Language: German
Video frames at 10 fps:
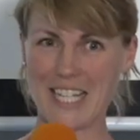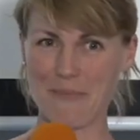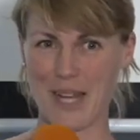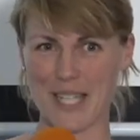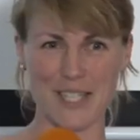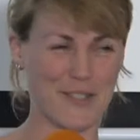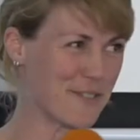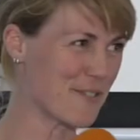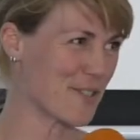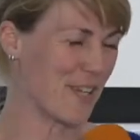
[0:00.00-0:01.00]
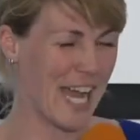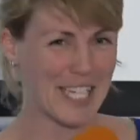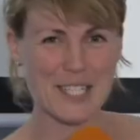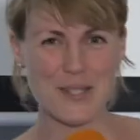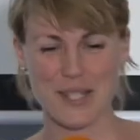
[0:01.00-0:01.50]
Das passte irgendwie so gar
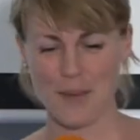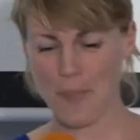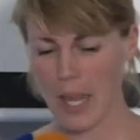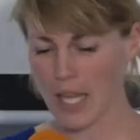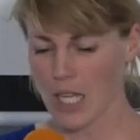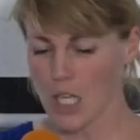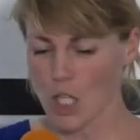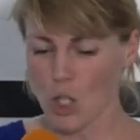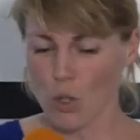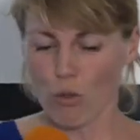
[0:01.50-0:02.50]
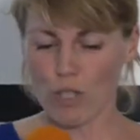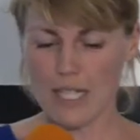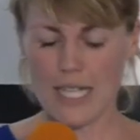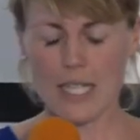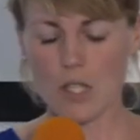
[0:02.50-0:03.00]
nicht zusammen. Und
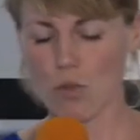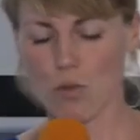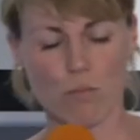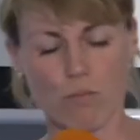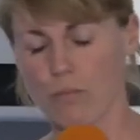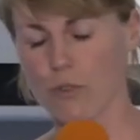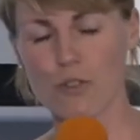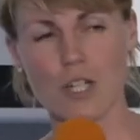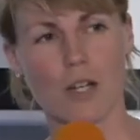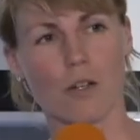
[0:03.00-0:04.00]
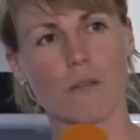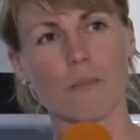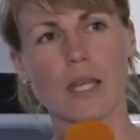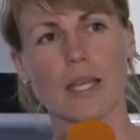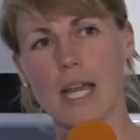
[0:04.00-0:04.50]
dann sagt er so
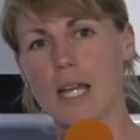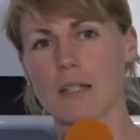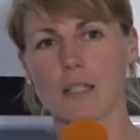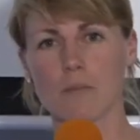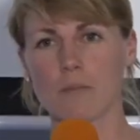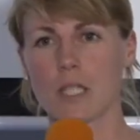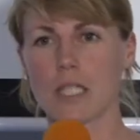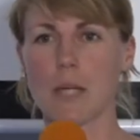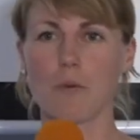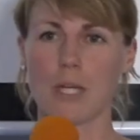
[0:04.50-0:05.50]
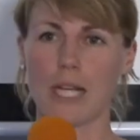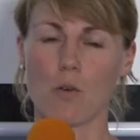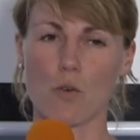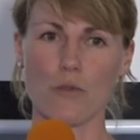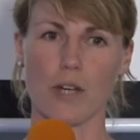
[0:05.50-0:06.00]
nonchalant, ja, ähm, ich habe über deinen
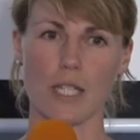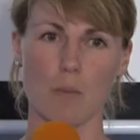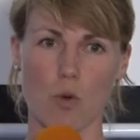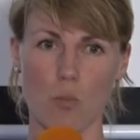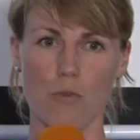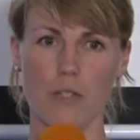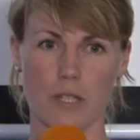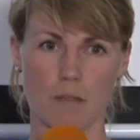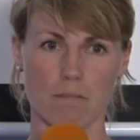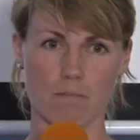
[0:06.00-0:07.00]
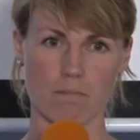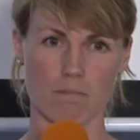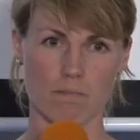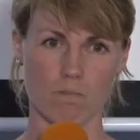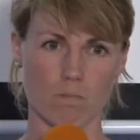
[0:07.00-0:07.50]
Großvater promoviert.
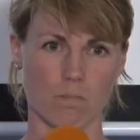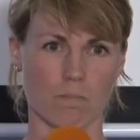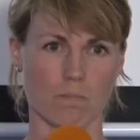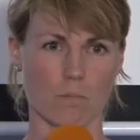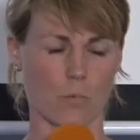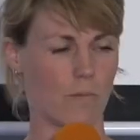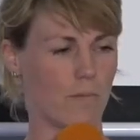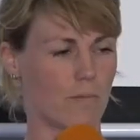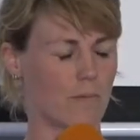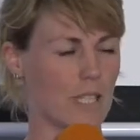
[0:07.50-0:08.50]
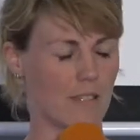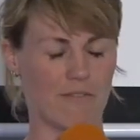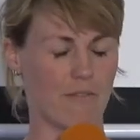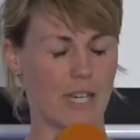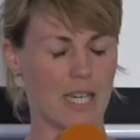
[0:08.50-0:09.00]
Und
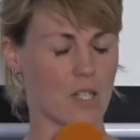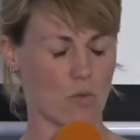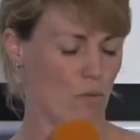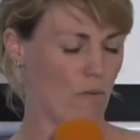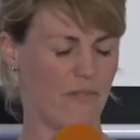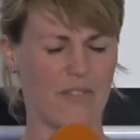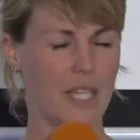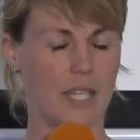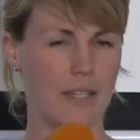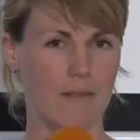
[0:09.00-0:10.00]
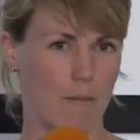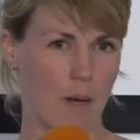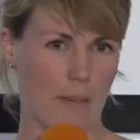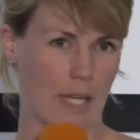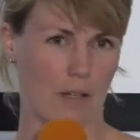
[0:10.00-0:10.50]
dann war ich so, wie
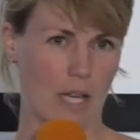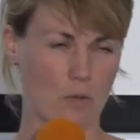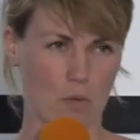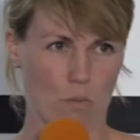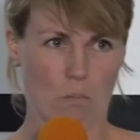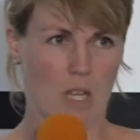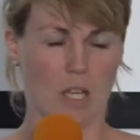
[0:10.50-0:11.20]
über meinen, also